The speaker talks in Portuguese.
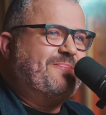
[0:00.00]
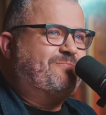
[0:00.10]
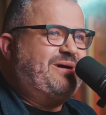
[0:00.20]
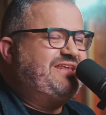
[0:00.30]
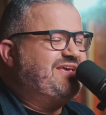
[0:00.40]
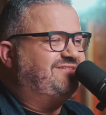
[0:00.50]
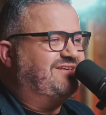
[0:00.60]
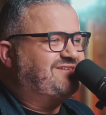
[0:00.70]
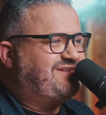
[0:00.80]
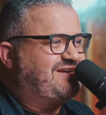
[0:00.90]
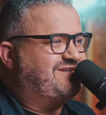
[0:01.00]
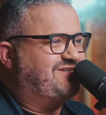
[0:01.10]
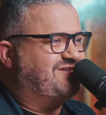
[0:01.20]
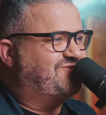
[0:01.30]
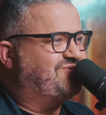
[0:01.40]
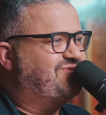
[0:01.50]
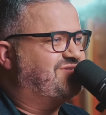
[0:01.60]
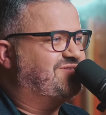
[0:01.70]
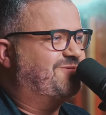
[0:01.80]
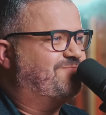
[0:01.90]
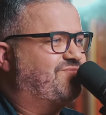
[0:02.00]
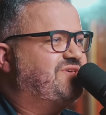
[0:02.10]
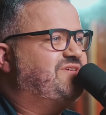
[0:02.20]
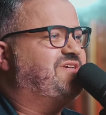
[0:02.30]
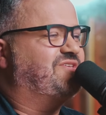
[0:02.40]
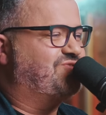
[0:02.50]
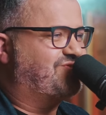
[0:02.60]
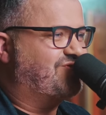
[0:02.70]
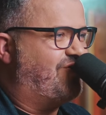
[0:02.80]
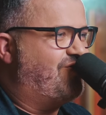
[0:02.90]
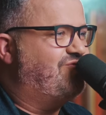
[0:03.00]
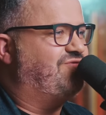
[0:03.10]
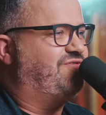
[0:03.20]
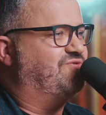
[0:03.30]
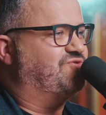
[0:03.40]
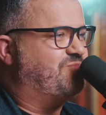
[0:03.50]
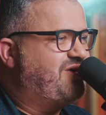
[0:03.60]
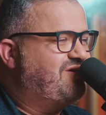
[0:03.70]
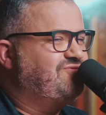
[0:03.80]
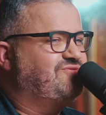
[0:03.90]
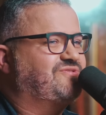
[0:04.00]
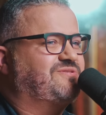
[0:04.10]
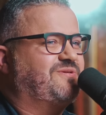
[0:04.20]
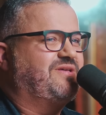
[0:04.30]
Maria intercede a Jesus e Jesus ouve os meus